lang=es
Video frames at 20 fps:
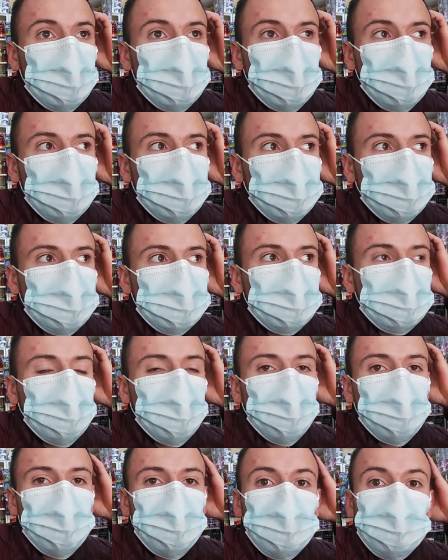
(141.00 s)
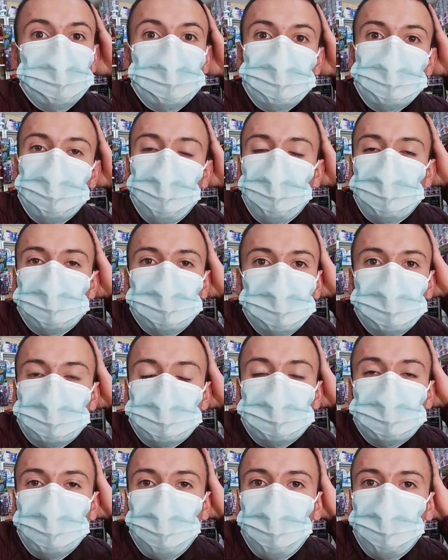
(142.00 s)
Y entonces, ya después
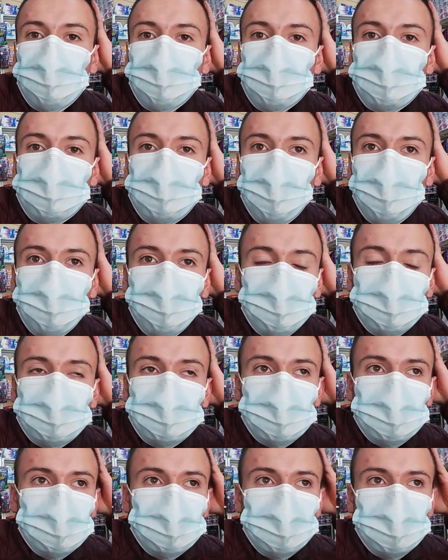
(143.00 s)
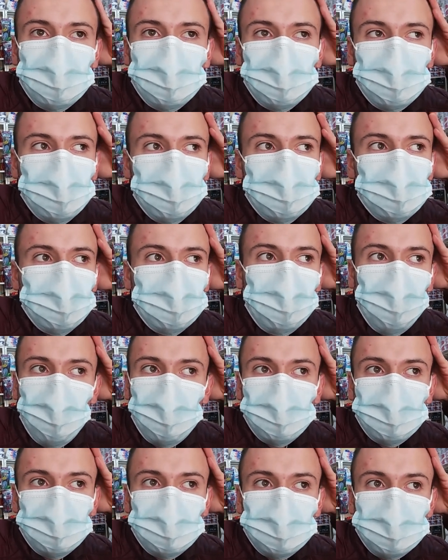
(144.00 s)
cuando estaban repailas, weón,
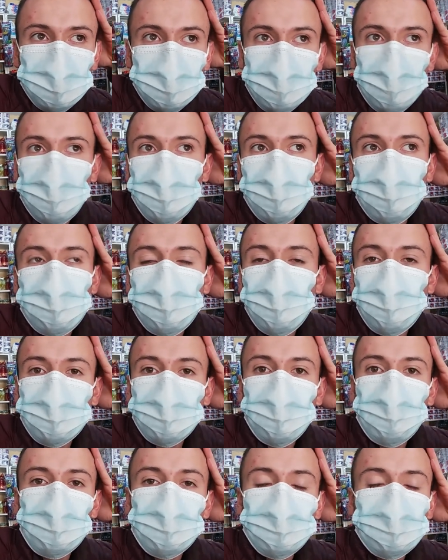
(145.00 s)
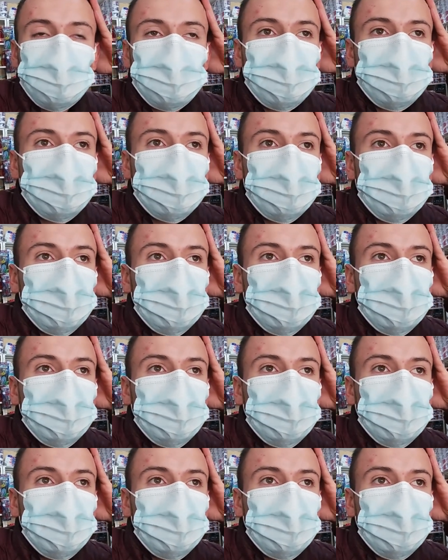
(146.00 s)
retomados, empezaban a hablarle a uno.